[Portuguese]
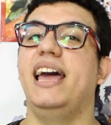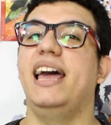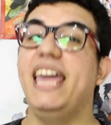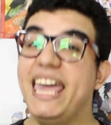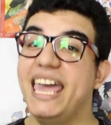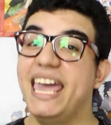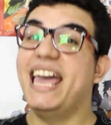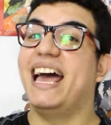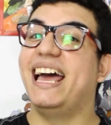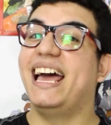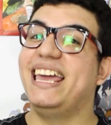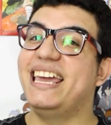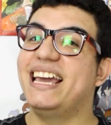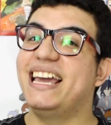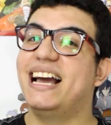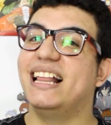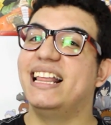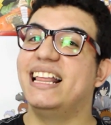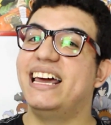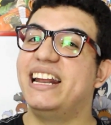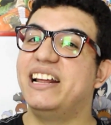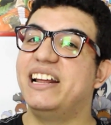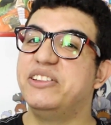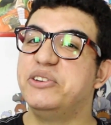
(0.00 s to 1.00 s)
E aí
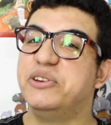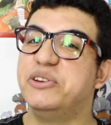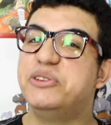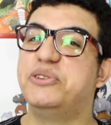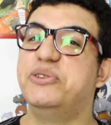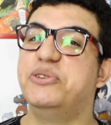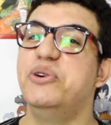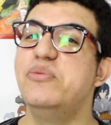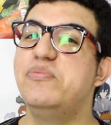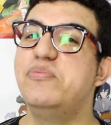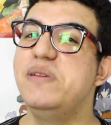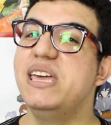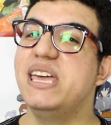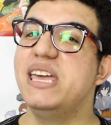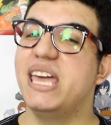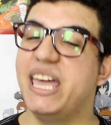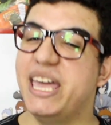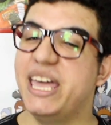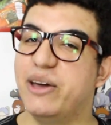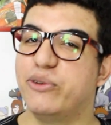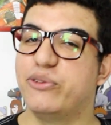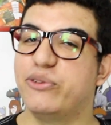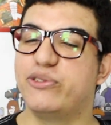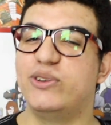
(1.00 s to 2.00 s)
galera do YouTube,
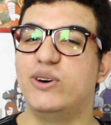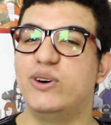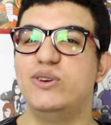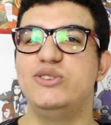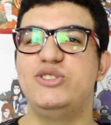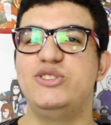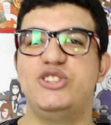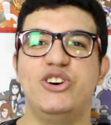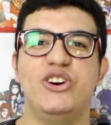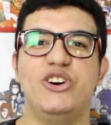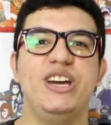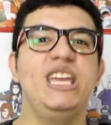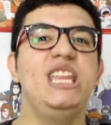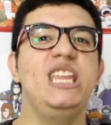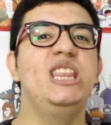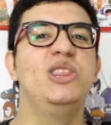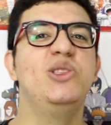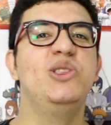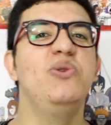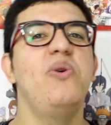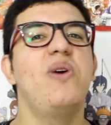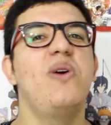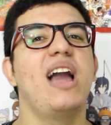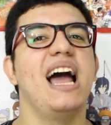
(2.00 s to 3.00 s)
eu sou o Joey
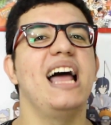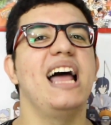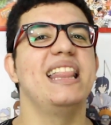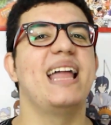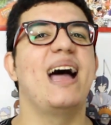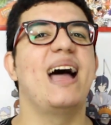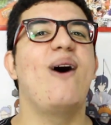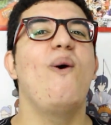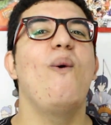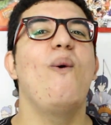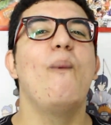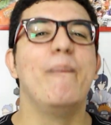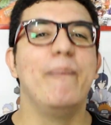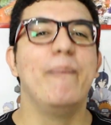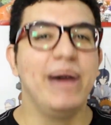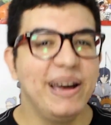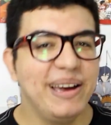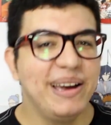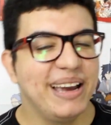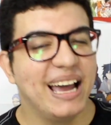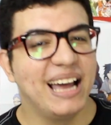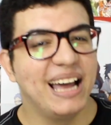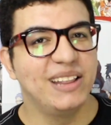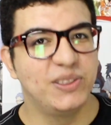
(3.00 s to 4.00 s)
do canal
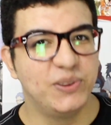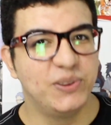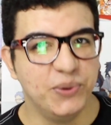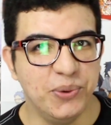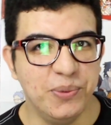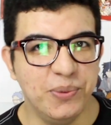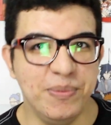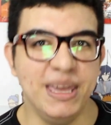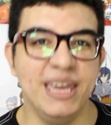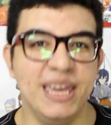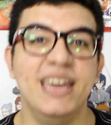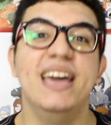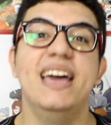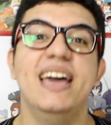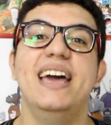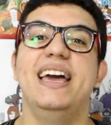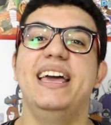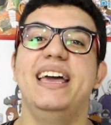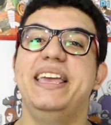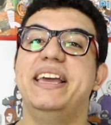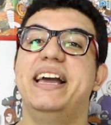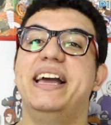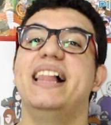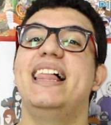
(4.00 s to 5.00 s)
MangaTube
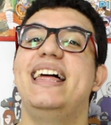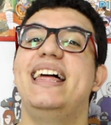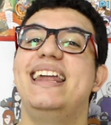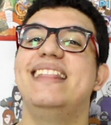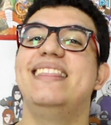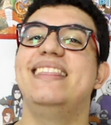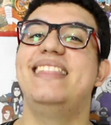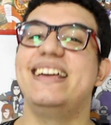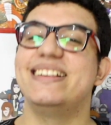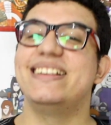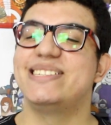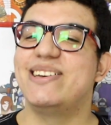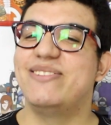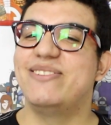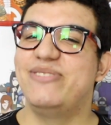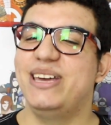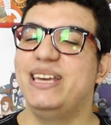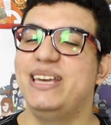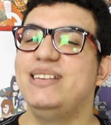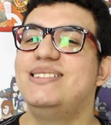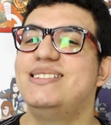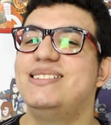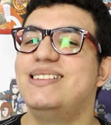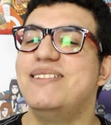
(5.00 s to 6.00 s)
E galera, dessa
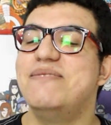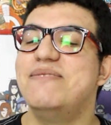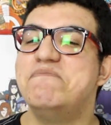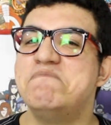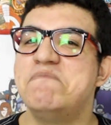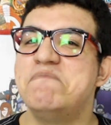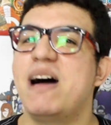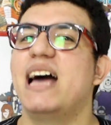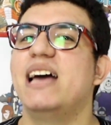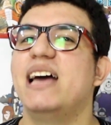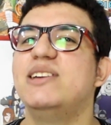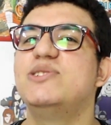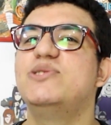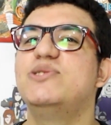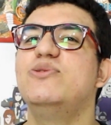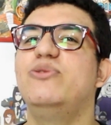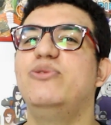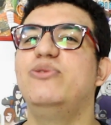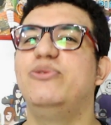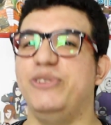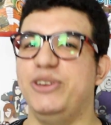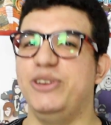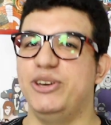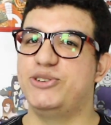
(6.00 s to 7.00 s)
vez mais um
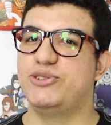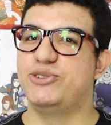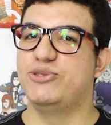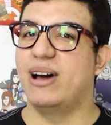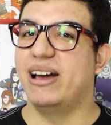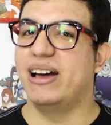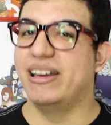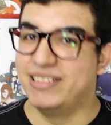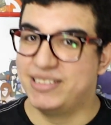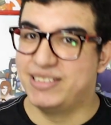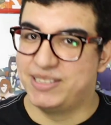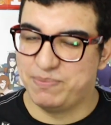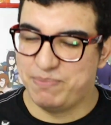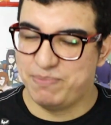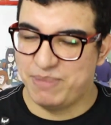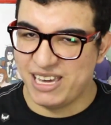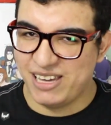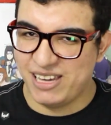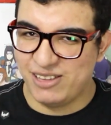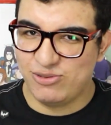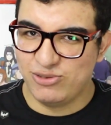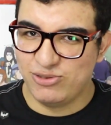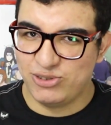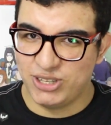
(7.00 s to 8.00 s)
vídeo a
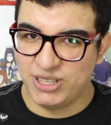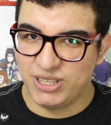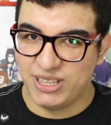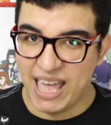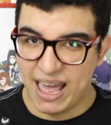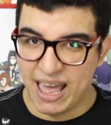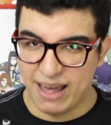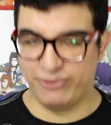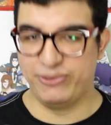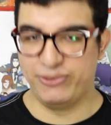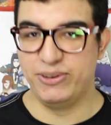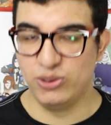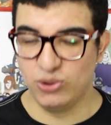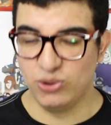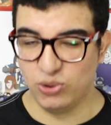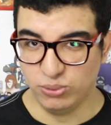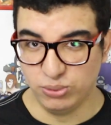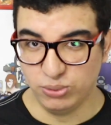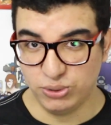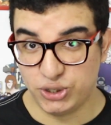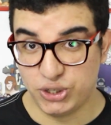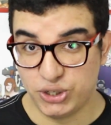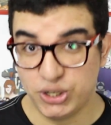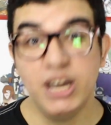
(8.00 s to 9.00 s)
respeito de Death
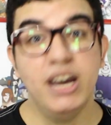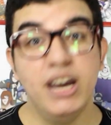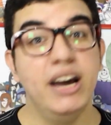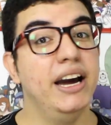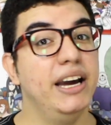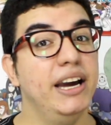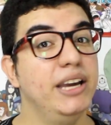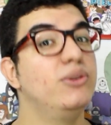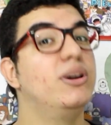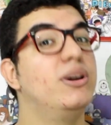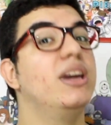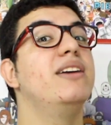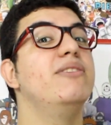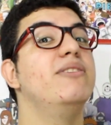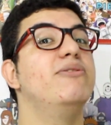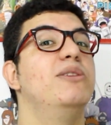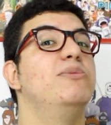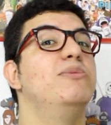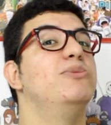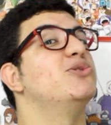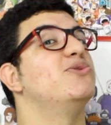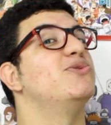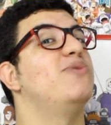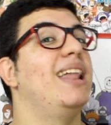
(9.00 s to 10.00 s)
Note E o que, que
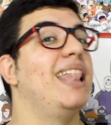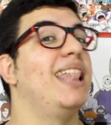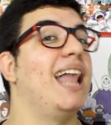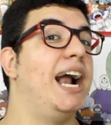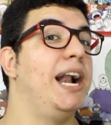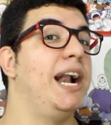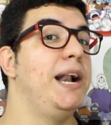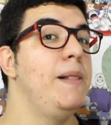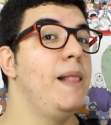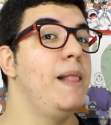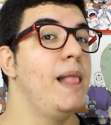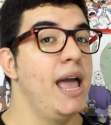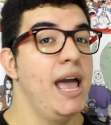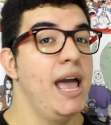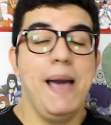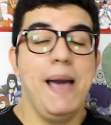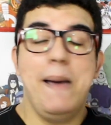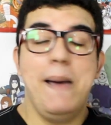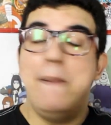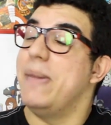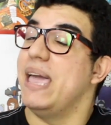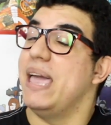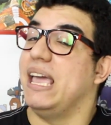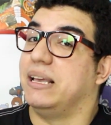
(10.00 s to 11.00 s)
vamos falar?
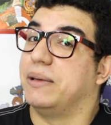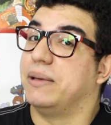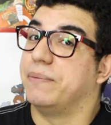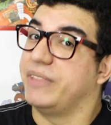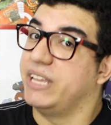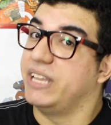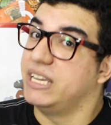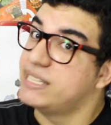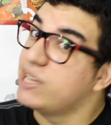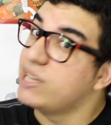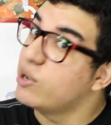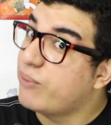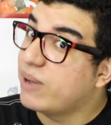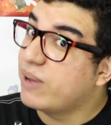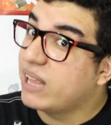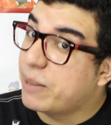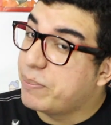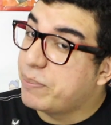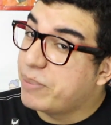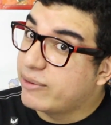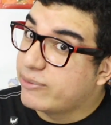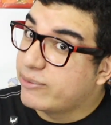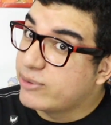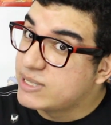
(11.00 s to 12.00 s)
Bem, se eu
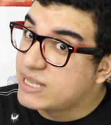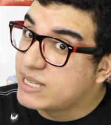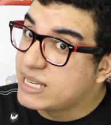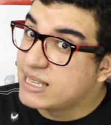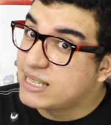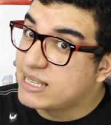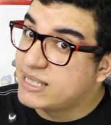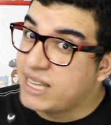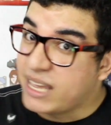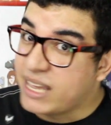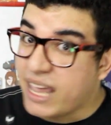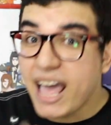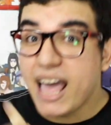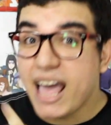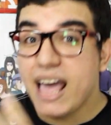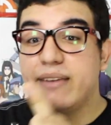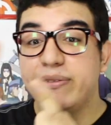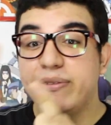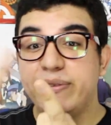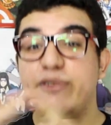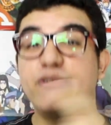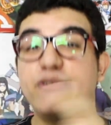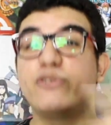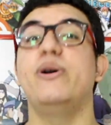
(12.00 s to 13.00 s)
falar para vocês assim, ah,
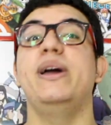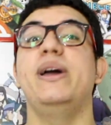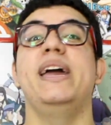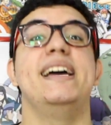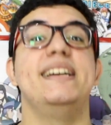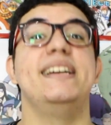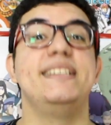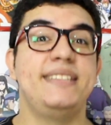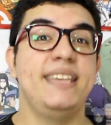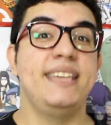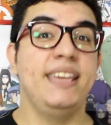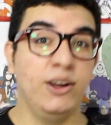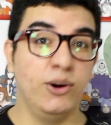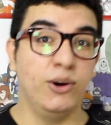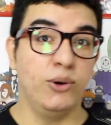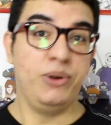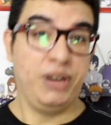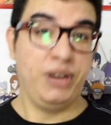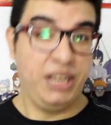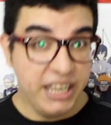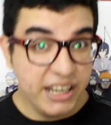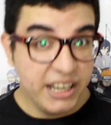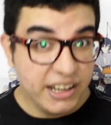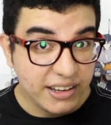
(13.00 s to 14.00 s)
vocês conhecem o
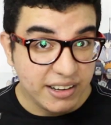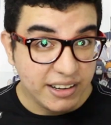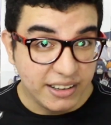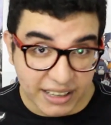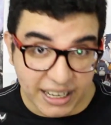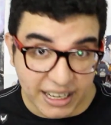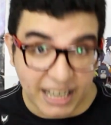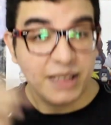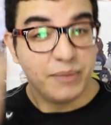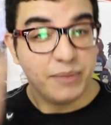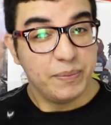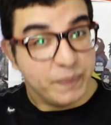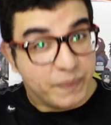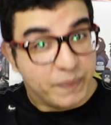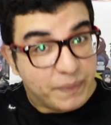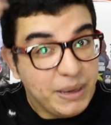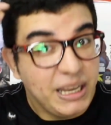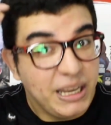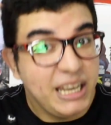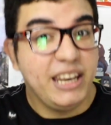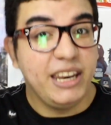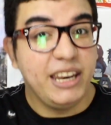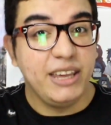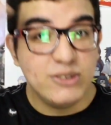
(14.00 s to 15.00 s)
Nir, aquela é
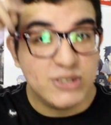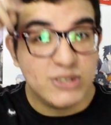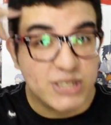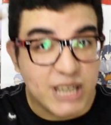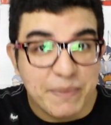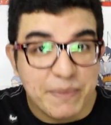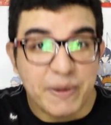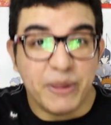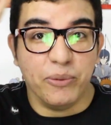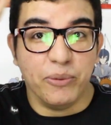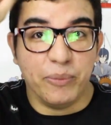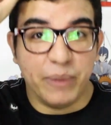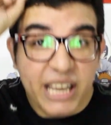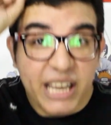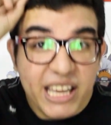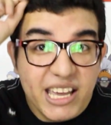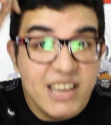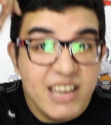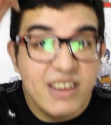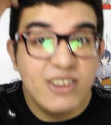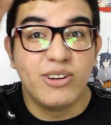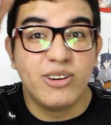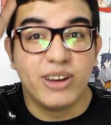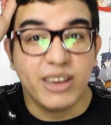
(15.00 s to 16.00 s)
menininha de cabelo
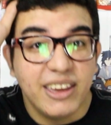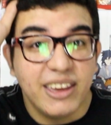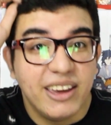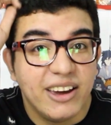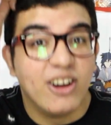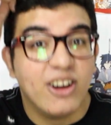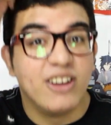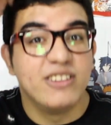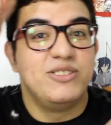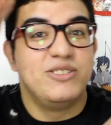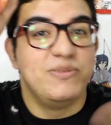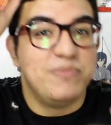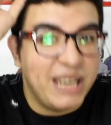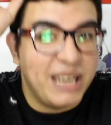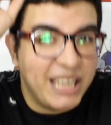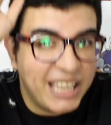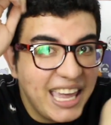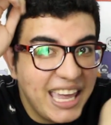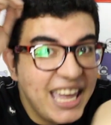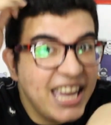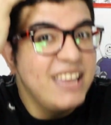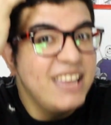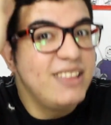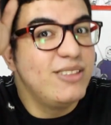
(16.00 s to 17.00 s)
branco que gosta de
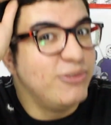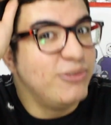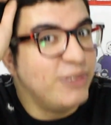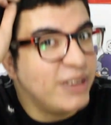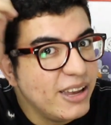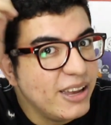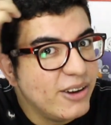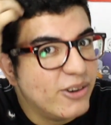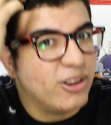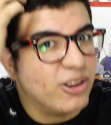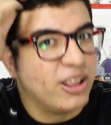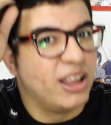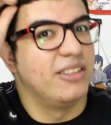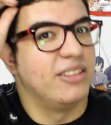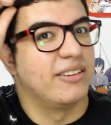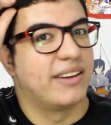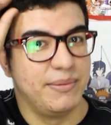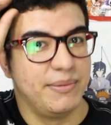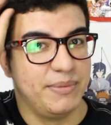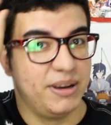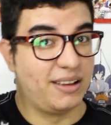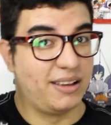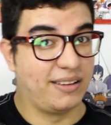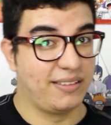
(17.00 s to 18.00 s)
brinquedo, fica enrolando o
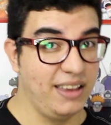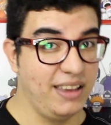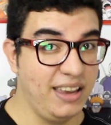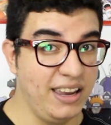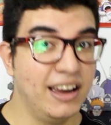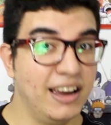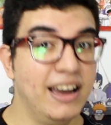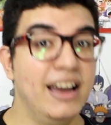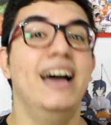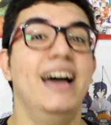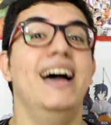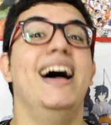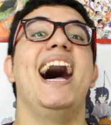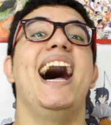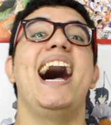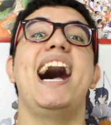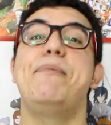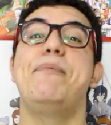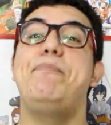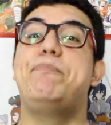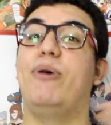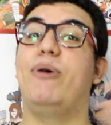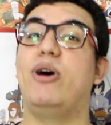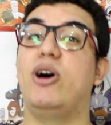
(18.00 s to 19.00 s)
cabelo assim,
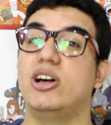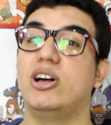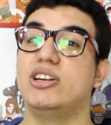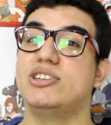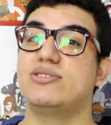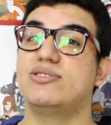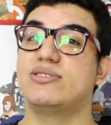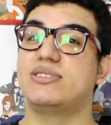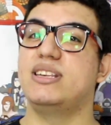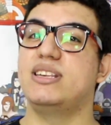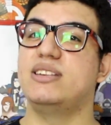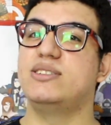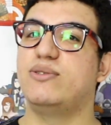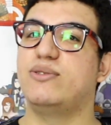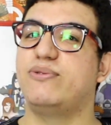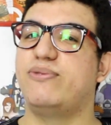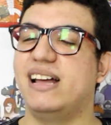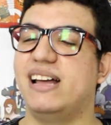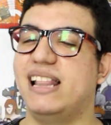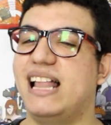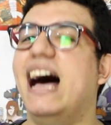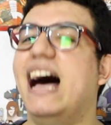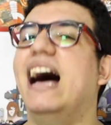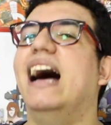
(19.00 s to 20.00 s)
aposto que vocês vão
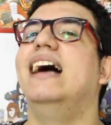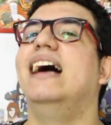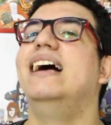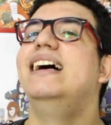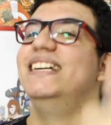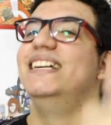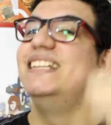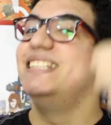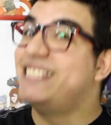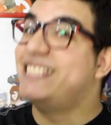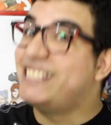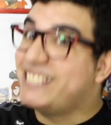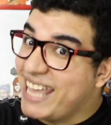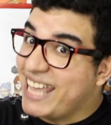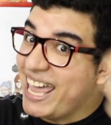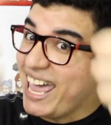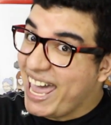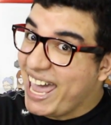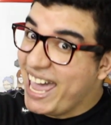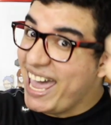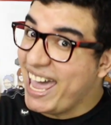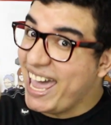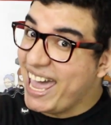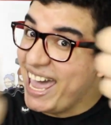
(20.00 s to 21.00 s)
falar,
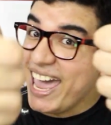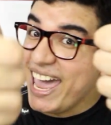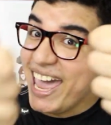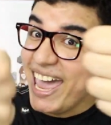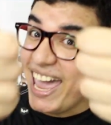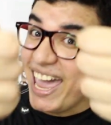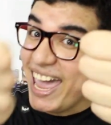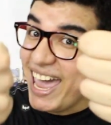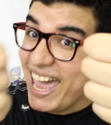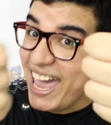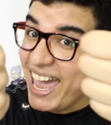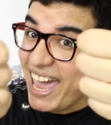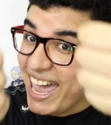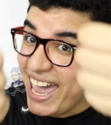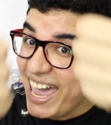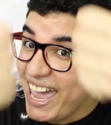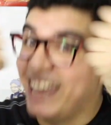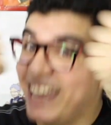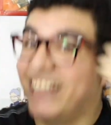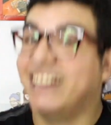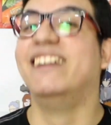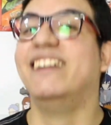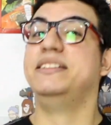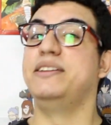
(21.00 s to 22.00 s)
sim!